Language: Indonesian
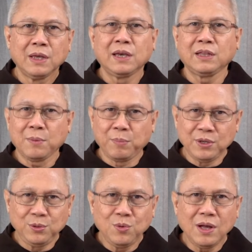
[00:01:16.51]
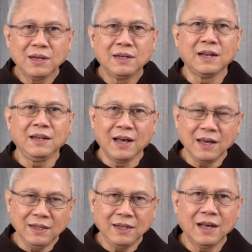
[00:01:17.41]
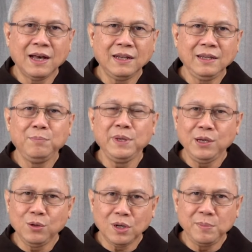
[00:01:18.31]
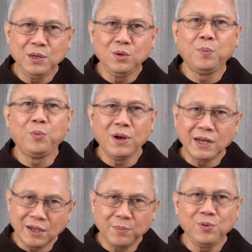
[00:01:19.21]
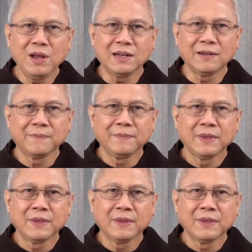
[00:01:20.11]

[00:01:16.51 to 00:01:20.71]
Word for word: Kita berjuang dari hari ke hari, minggu ke minggu, bulan ke bulan.